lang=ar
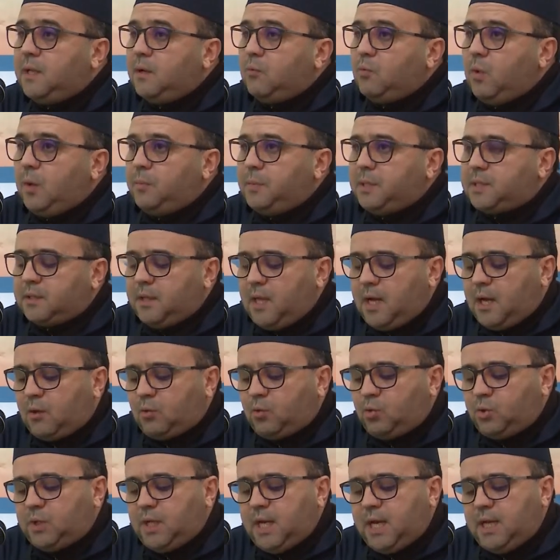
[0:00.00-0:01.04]

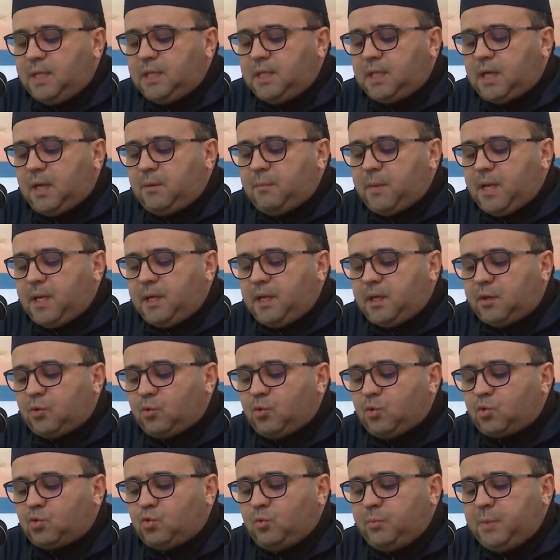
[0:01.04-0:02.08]
ومصداق ذلك ما
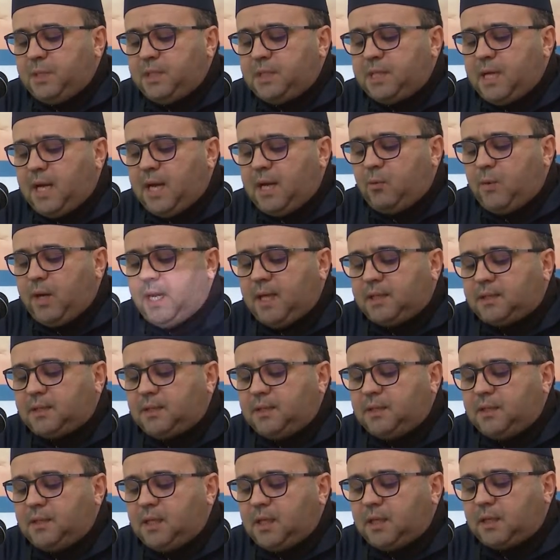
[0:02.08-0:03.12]
يروج من دعوات
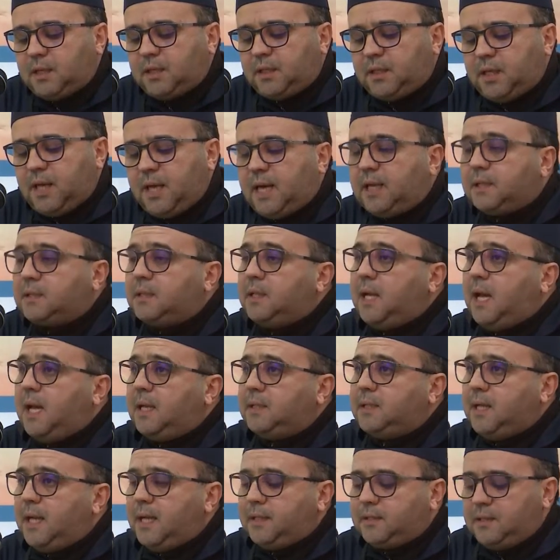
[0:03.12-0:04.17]
الى القراءه
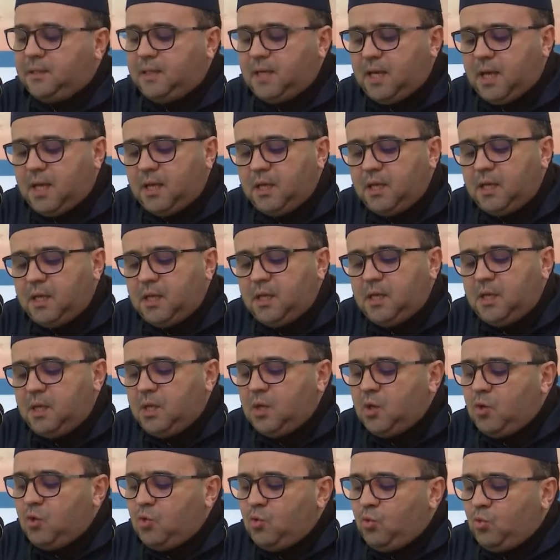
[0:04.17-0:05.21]
الحداثيه
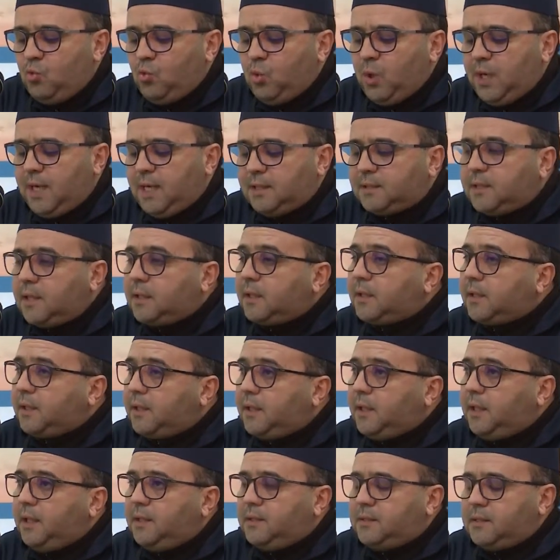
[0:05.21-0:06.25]

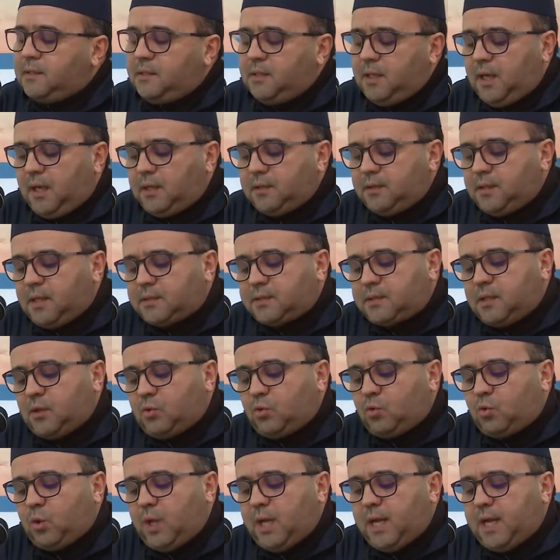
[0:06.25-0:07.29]
وتنقيح النص
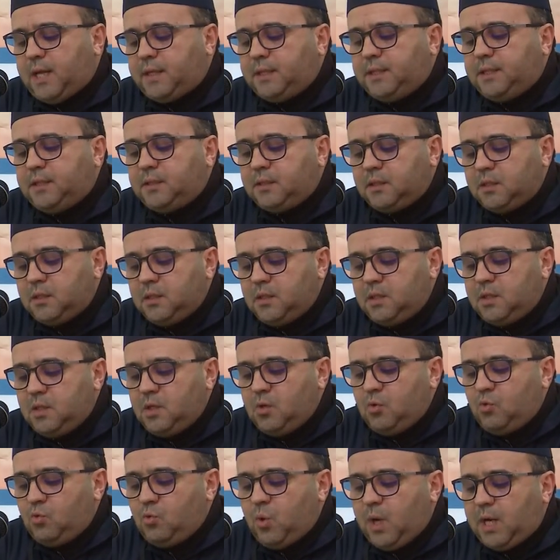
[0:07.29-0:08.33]
القراني
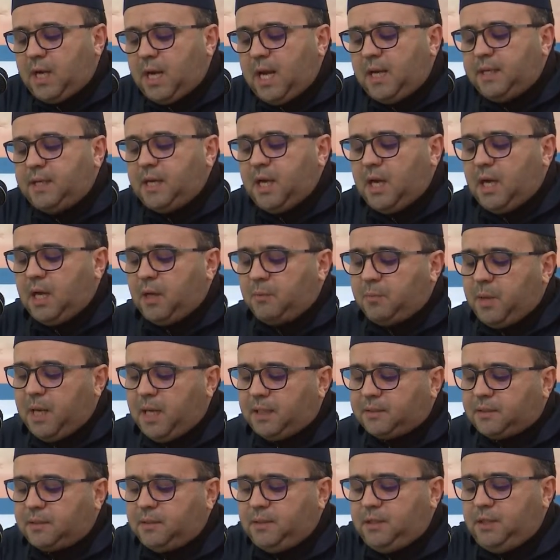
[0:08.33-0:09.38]
وكأنها
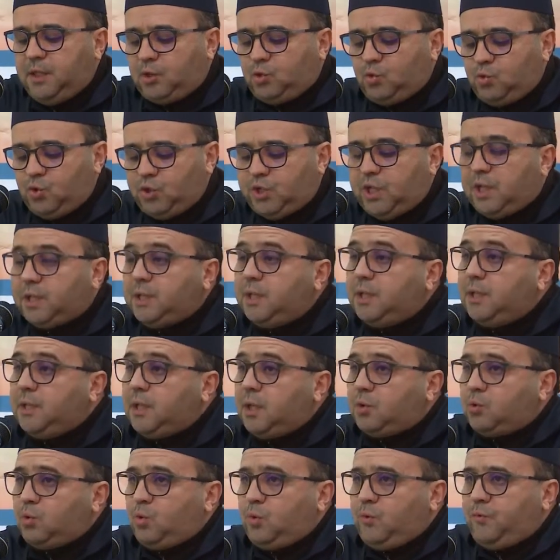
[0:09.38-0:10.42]
باطنية
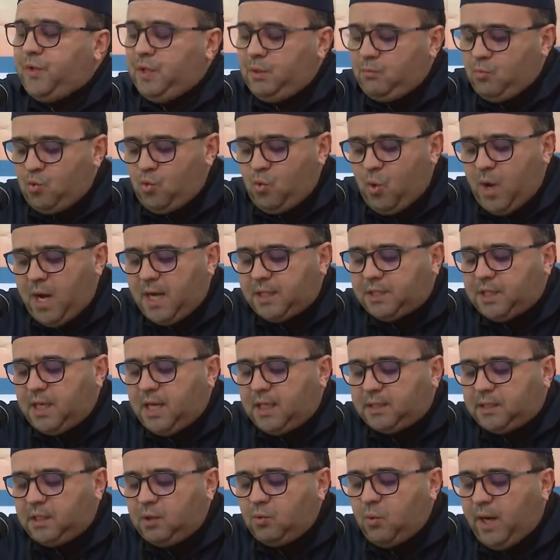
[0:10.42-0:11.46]
جديدة في
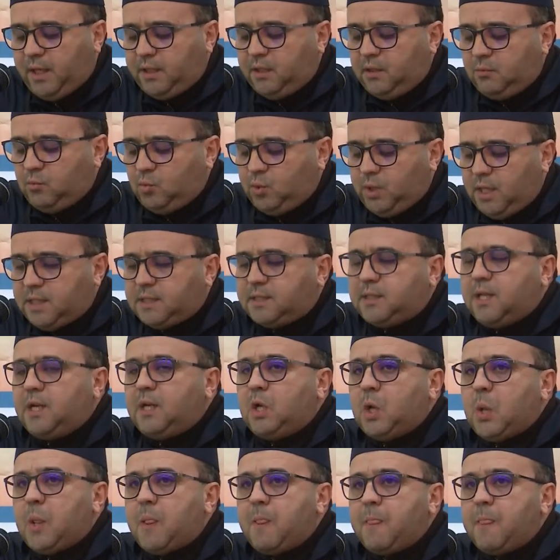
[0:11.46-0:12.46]
مواجهة الوحي المنزل